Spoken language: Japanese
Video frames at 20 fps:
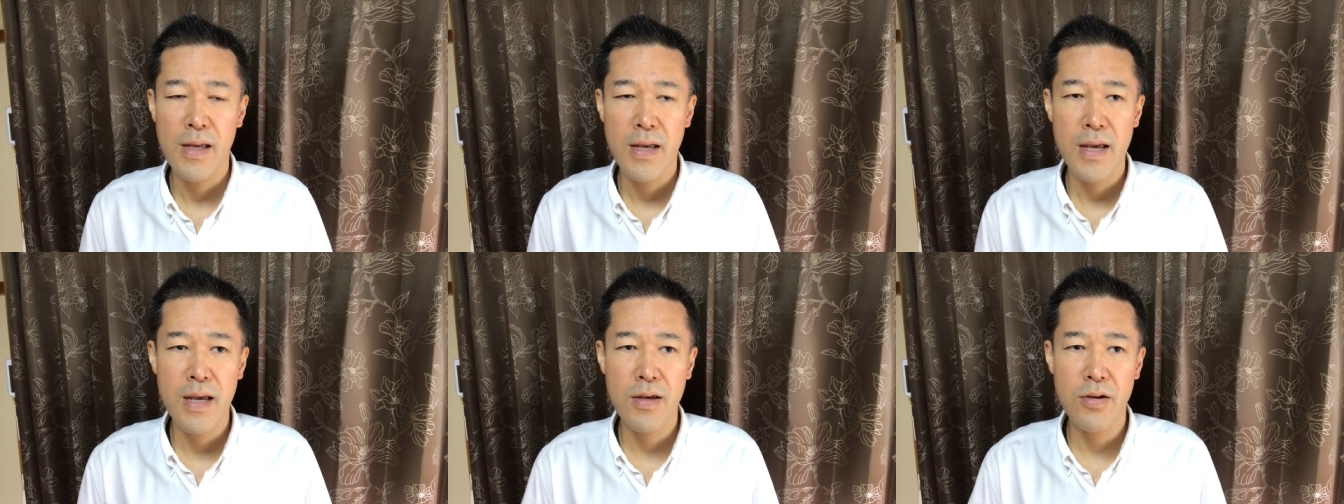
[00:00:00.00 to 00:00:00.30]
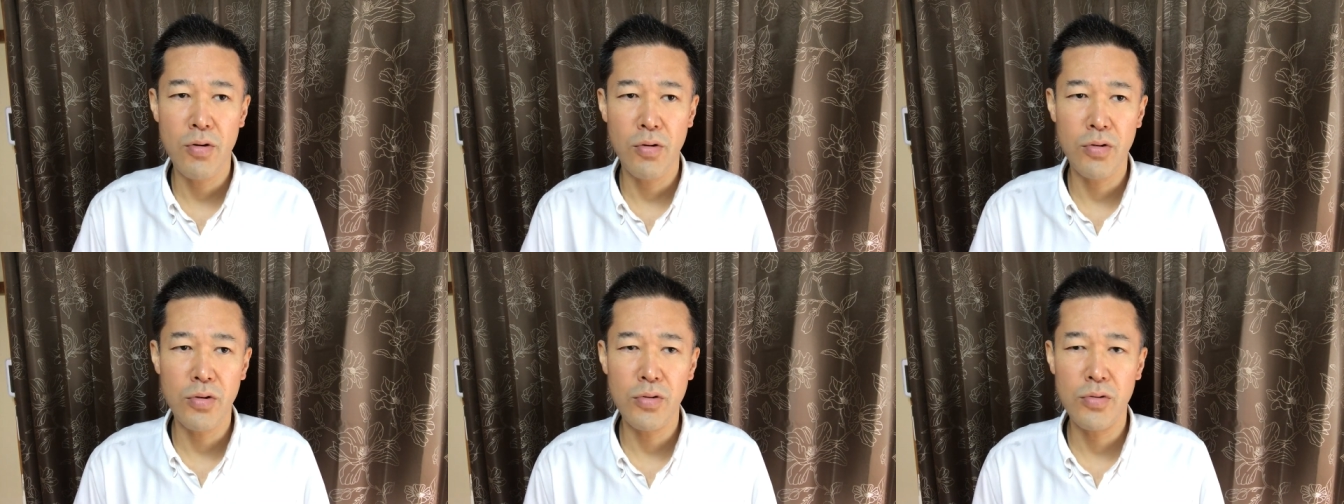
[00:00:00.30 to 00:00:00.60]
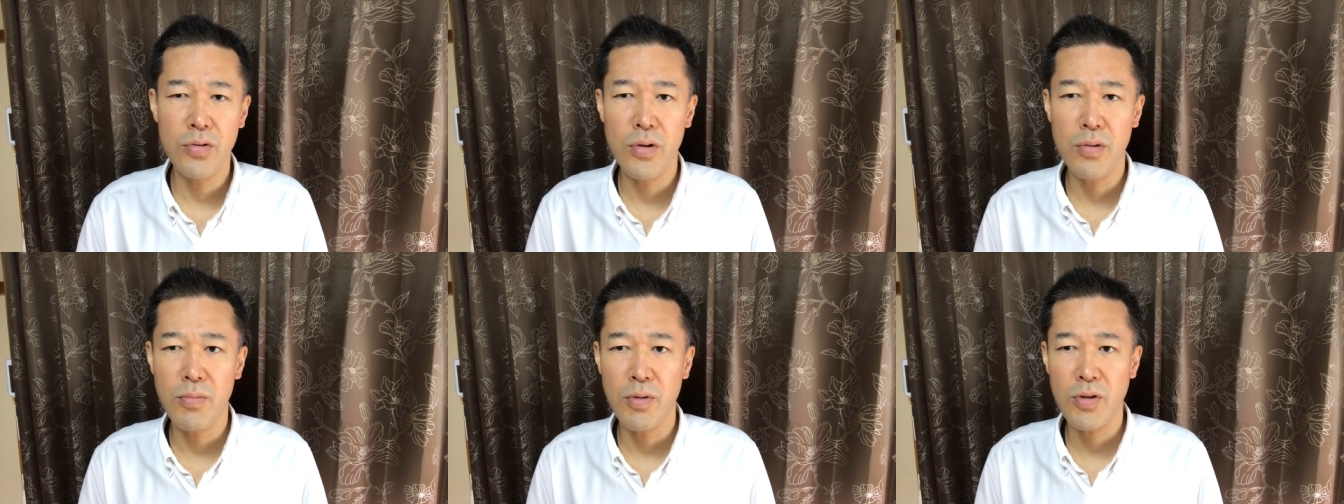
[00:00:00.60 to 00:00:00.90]
えー、余裕
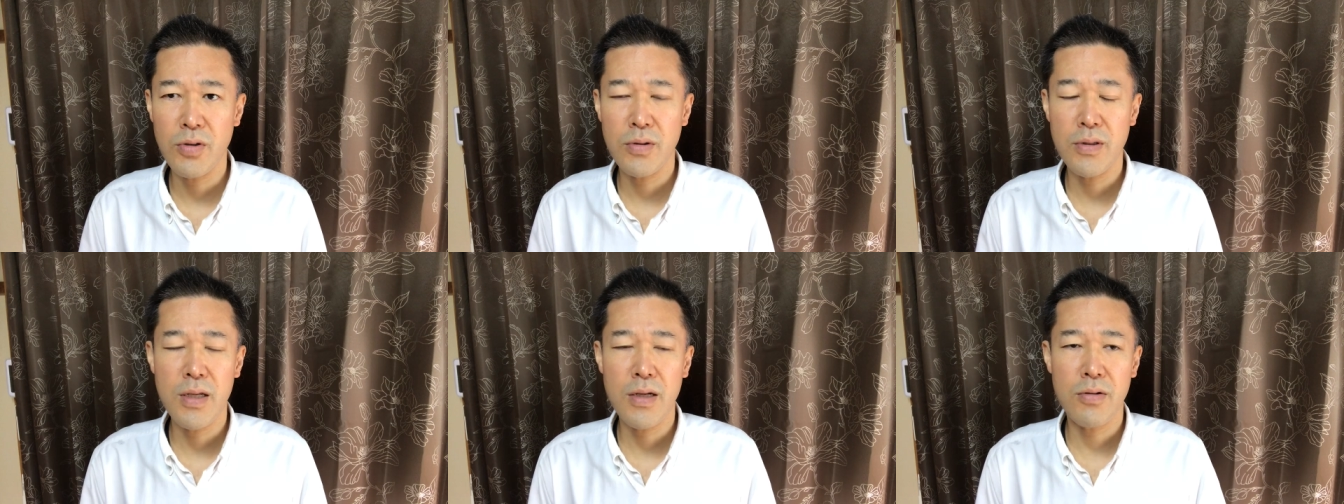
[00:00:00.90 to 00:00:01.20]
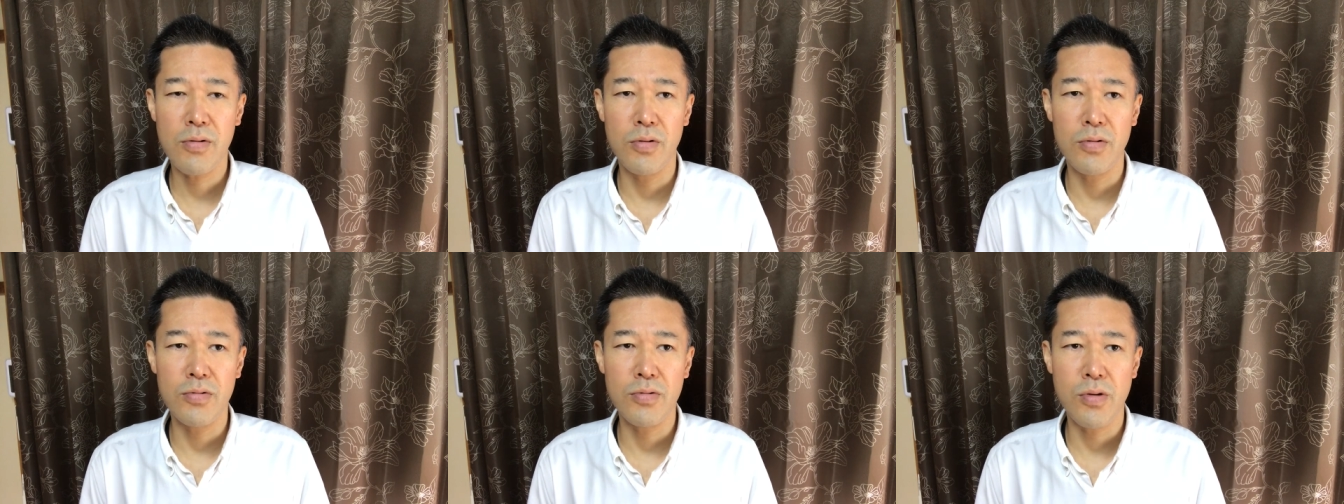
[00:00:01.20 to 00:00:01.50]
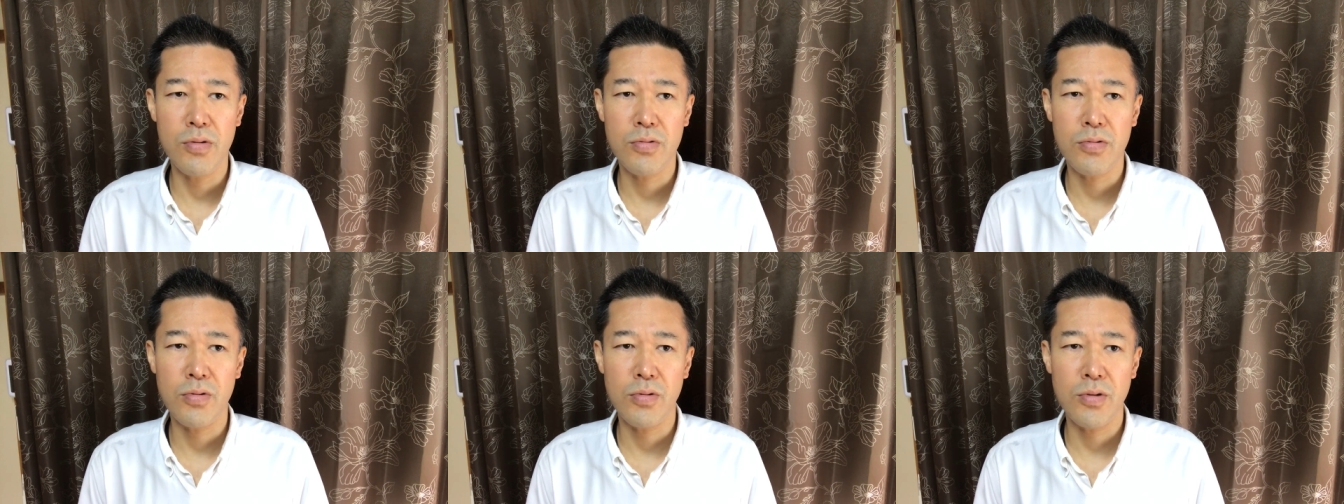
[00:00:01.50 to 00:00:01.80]
を持ってこう
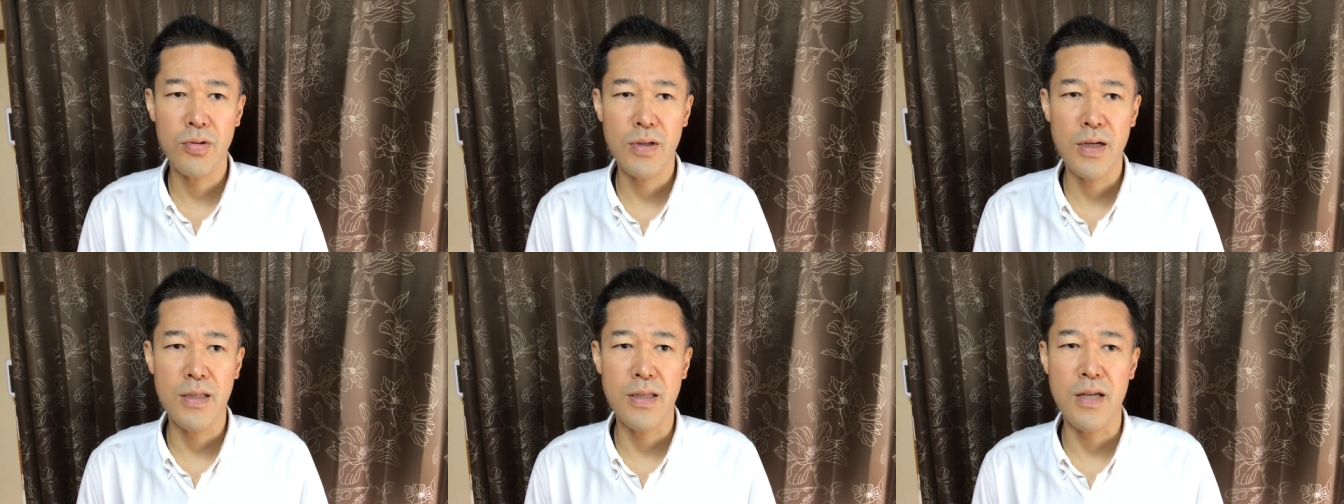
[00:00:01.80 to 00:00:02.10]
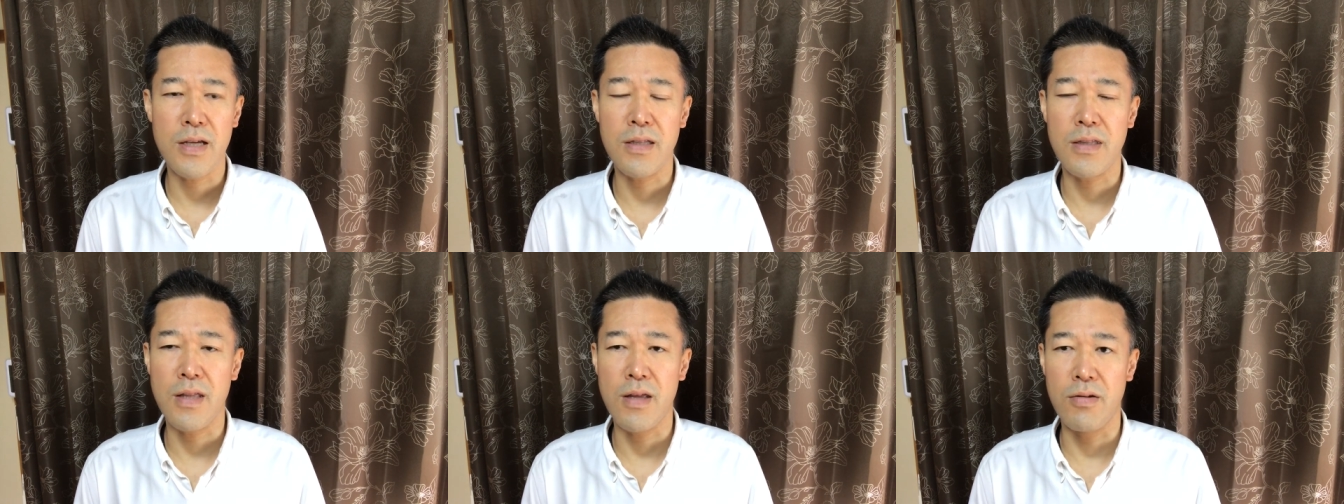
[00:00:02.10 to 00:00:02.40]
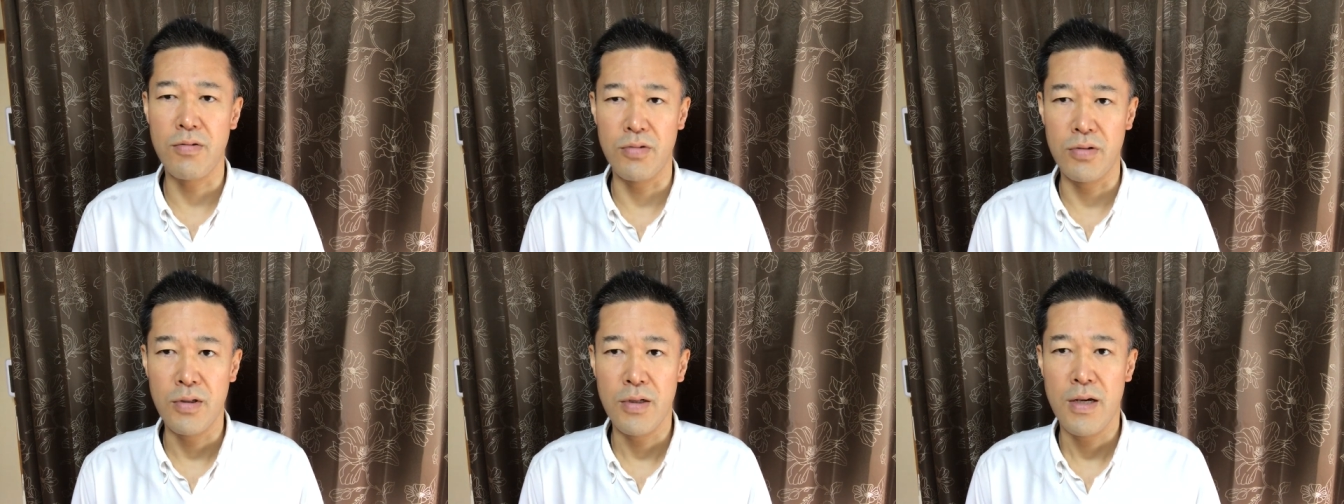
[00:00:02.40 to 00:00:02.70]
動くことができて
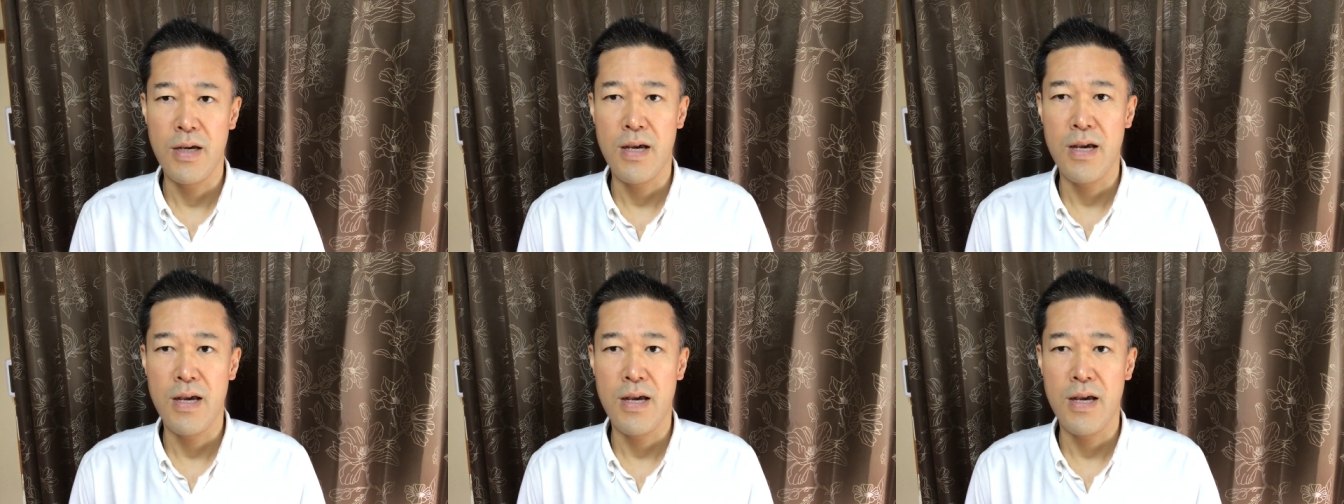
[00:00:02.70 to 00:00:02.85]
る、